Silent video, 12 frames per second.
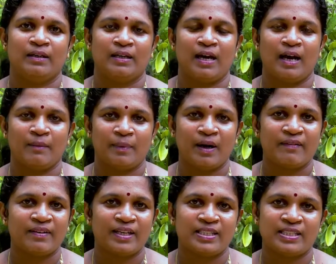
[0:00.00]
நாங்கள்
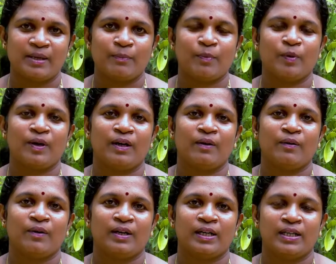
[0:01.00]
பாவிக்கிற ஷாம்போக்களோ
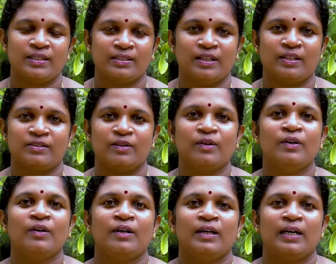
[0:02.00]
கண்டிஷனர்ஸோ
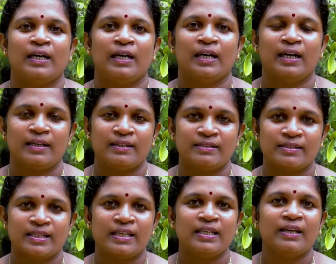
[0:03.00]
எங்களோட
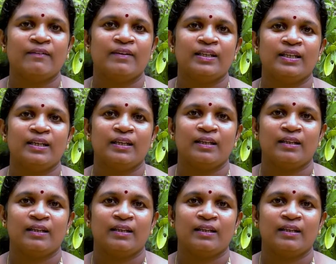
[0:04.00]
ஸ்கின்னை வந்து